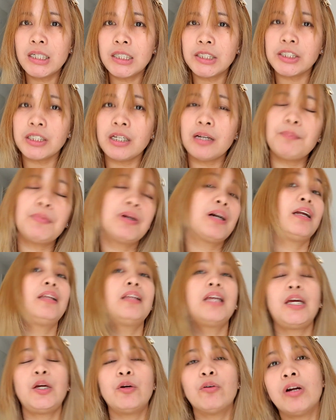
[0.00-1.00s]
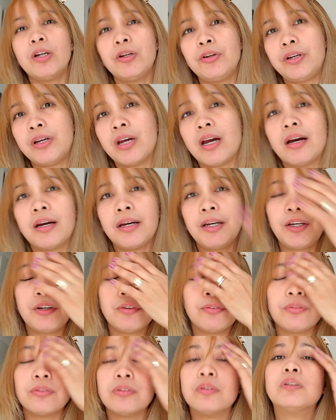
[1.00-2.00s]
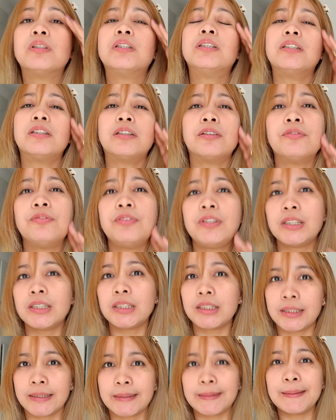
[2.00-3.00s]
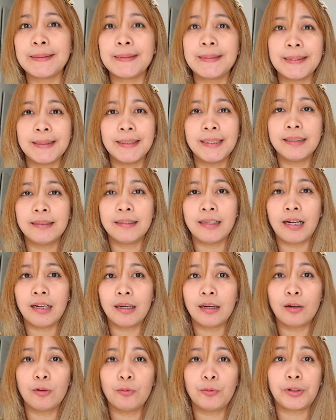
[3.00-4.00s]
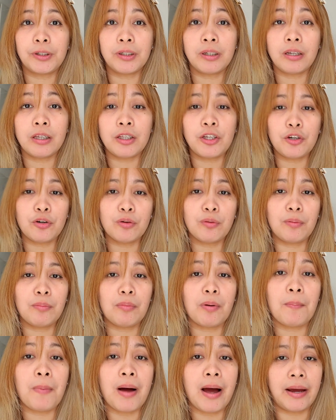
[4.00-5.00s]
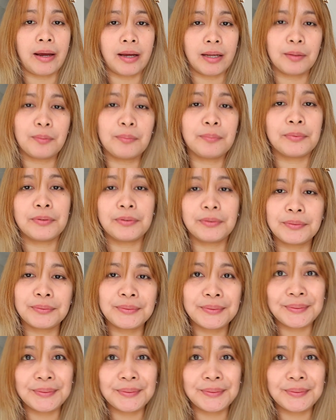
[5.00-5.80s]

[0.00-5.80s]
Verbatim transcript: Tsaka maganda yung ano niya, yung service. Talagang worth it yung ibabayad mo.